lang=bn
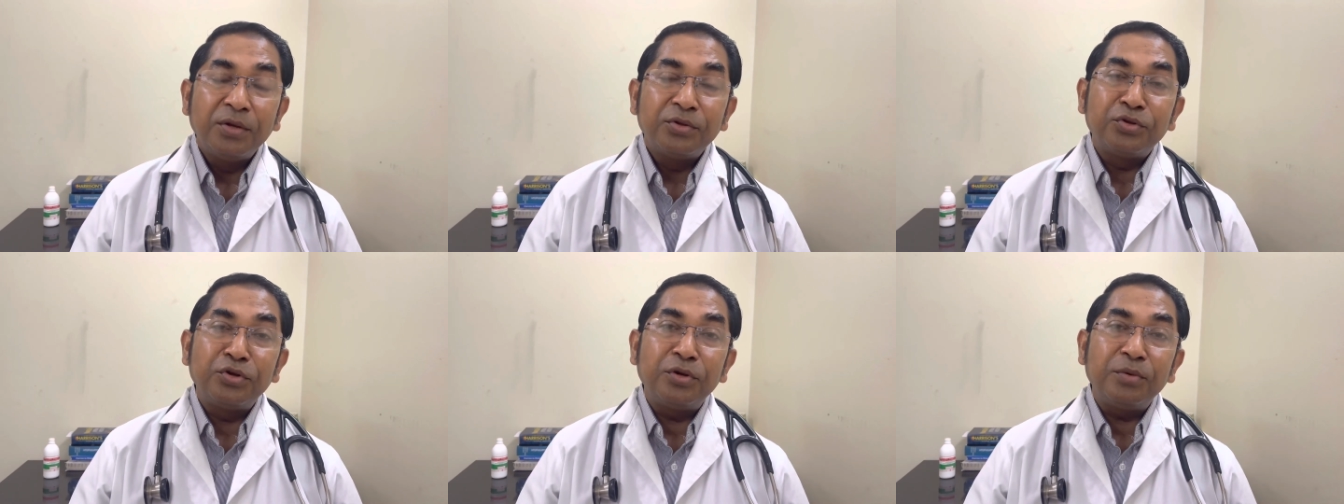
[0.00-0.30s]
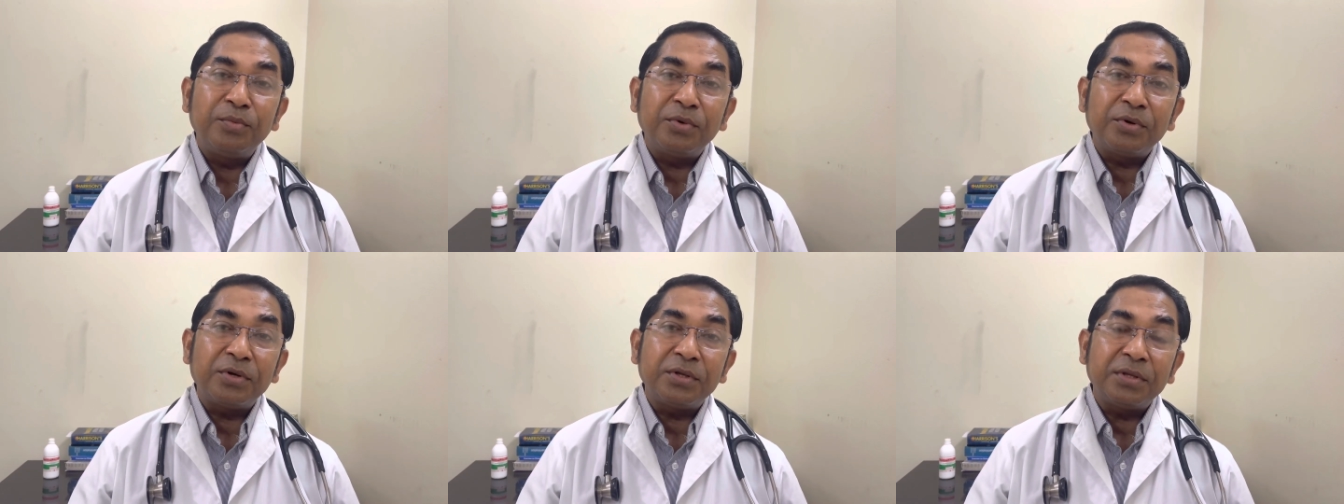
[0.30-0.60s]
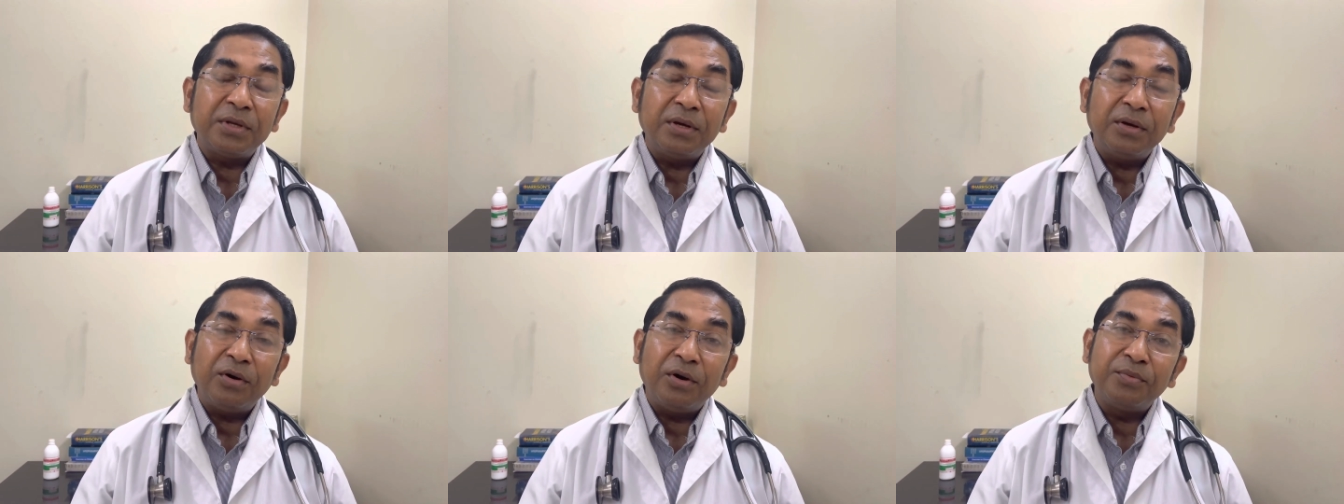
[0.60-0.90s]
দুই নম্বর
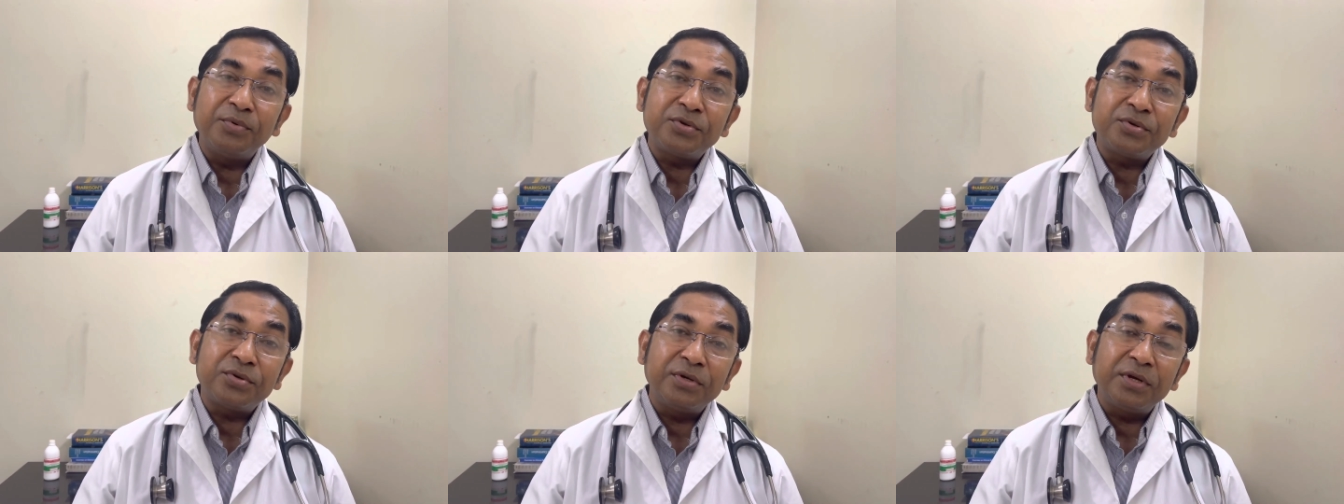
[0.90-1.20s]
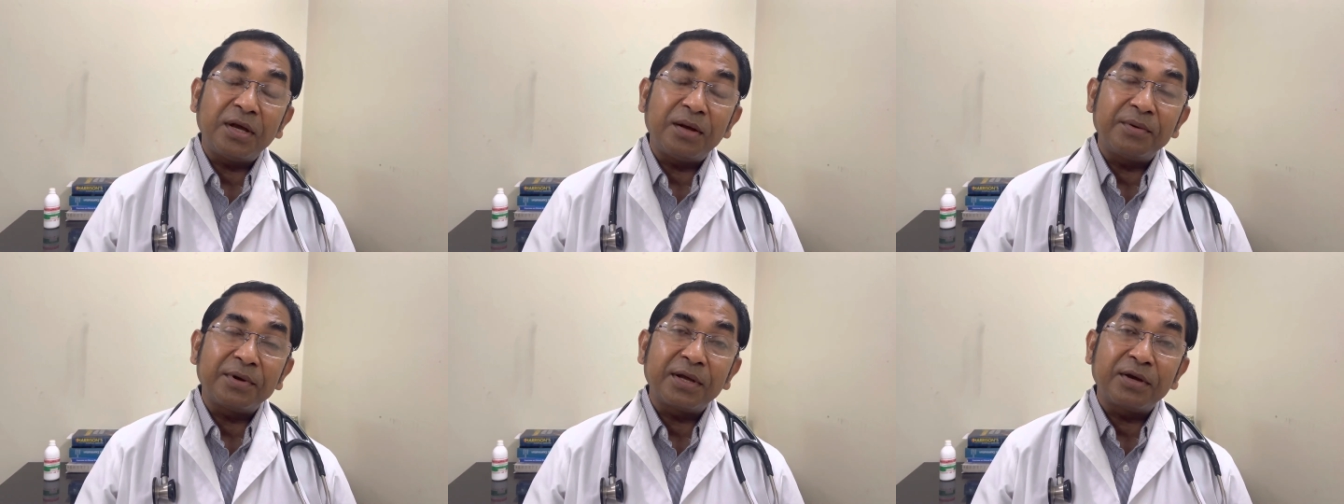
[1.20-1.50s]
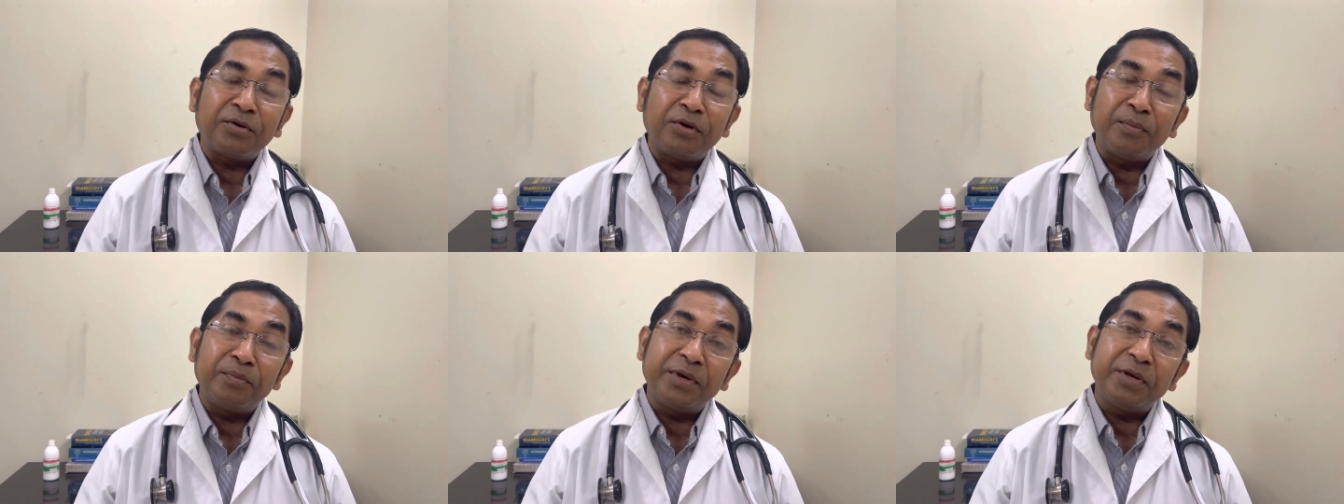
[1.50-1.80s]
কথা অবশ্যই আমাকে
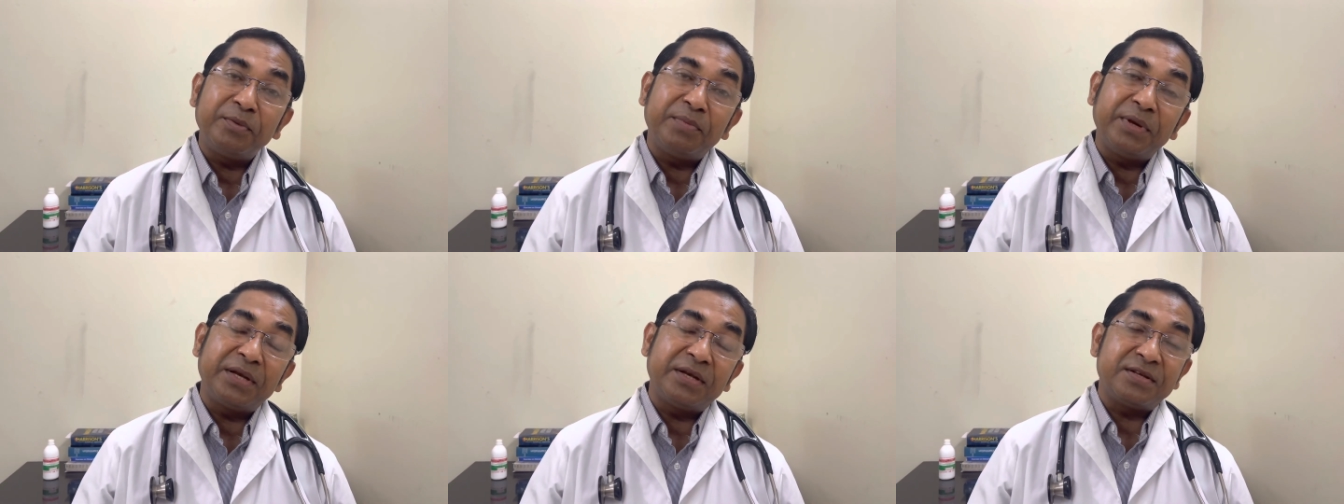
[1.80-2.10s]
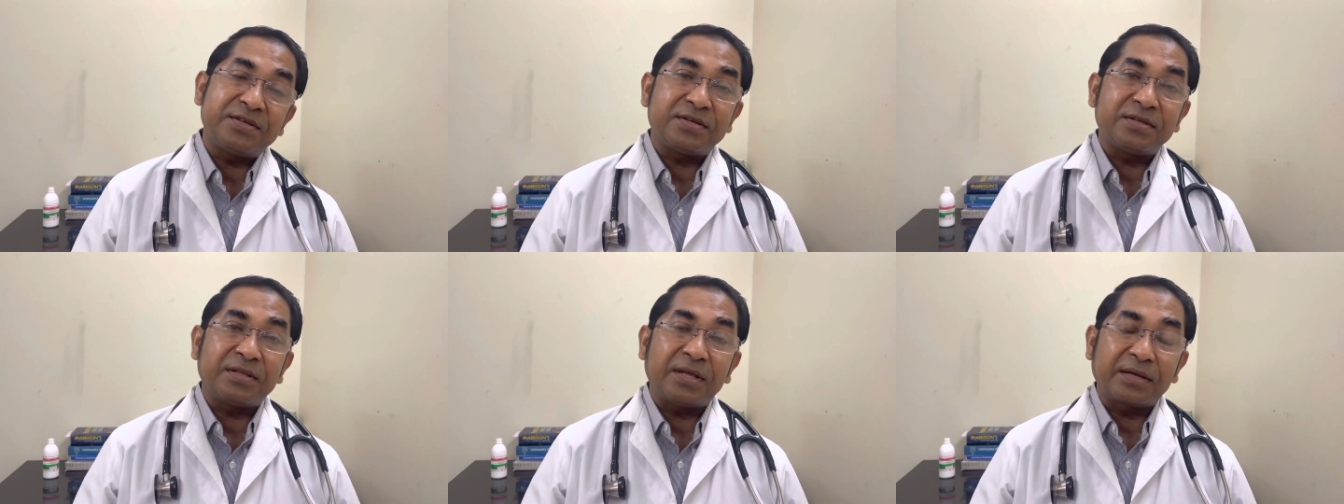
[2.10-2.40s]
কমপ্লিট বেড রেস্টে